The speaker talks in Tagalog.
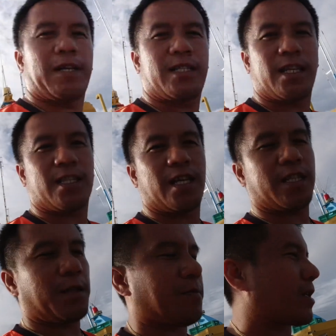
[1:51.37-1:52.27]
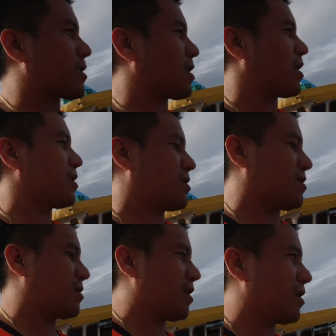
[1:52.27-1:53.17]
budget natin para sa ice
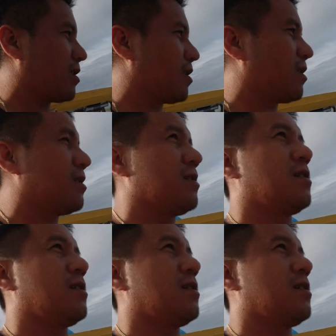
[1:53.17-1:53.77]
dahil